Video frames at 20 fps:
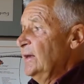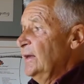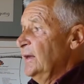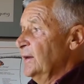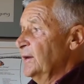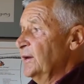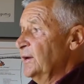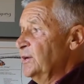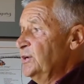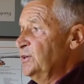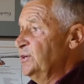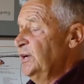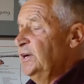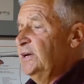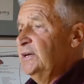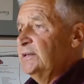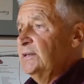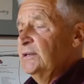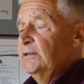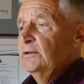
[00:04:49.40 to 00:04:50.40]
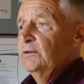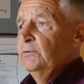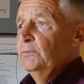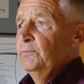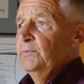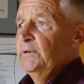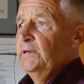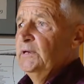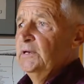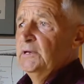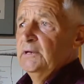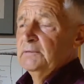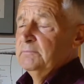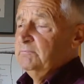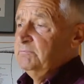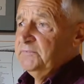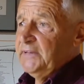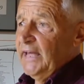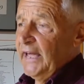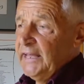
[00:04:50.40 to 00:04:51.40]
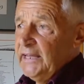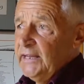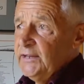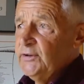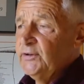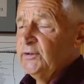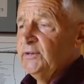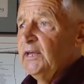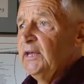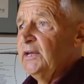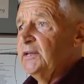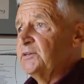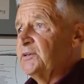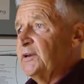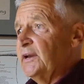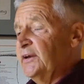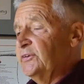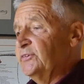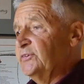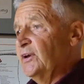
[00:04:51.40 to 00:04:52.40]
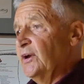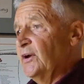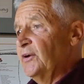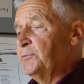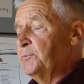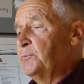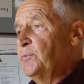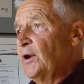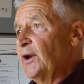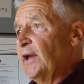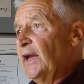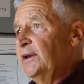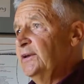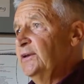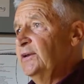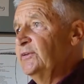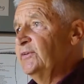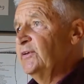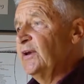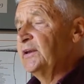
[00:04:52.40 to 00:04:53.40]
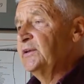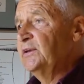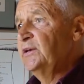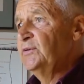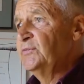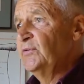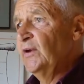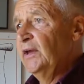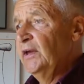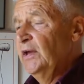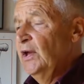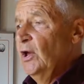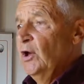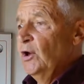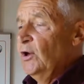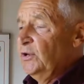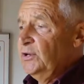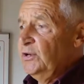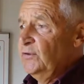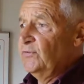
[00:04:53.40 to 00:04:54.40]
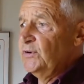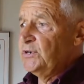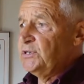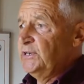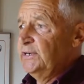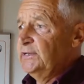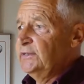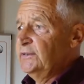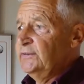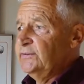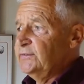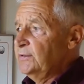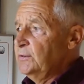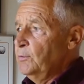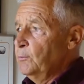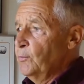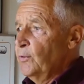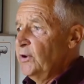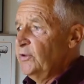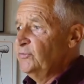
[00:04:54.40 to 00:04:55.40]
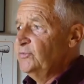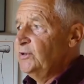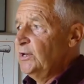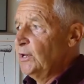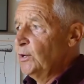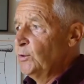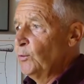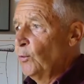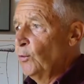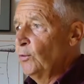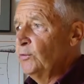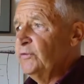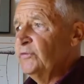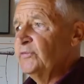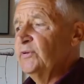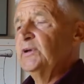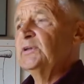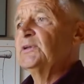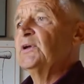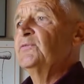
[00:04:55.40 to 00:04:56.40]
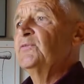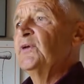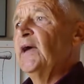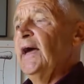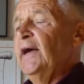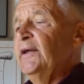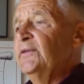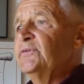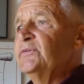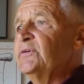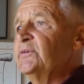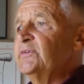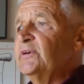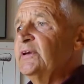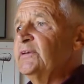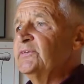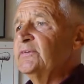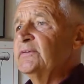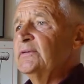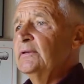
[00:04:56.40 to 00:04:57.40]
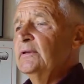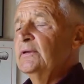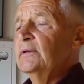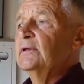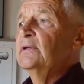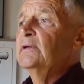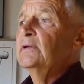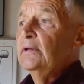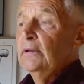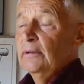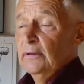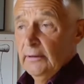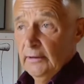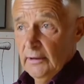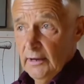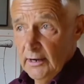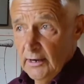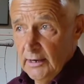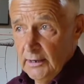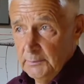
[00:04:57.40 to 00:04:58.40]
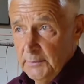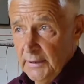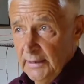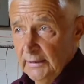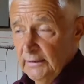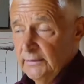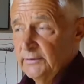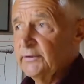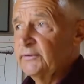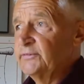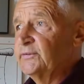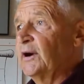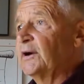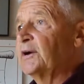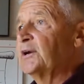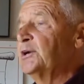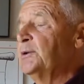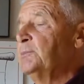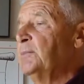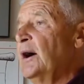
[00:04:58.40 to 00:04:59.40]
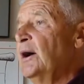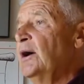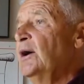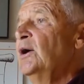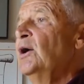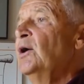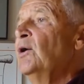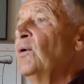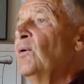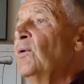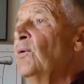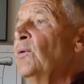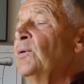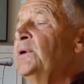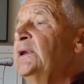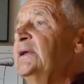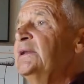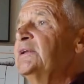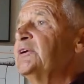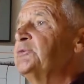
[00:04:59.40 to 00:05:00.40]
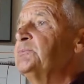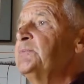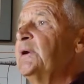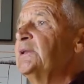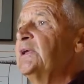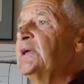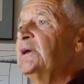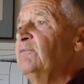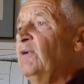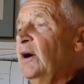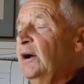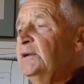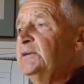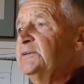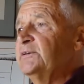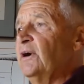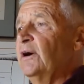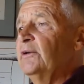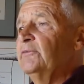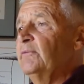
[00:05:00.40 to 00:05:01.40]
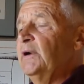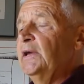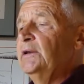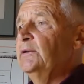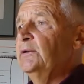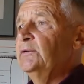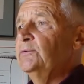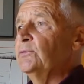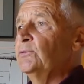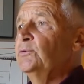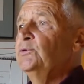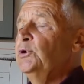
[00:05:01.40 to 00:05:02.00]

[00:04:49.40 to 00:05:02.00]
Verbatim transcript: äh, Geschichten wie Deichensteg-Trasse als Bürgerinitiative, die verschiedensten, wo es sich lohnt, sich dafür einzusetzen, aber, das sage ich immer, ohne dass man Gewalt anwendet. Und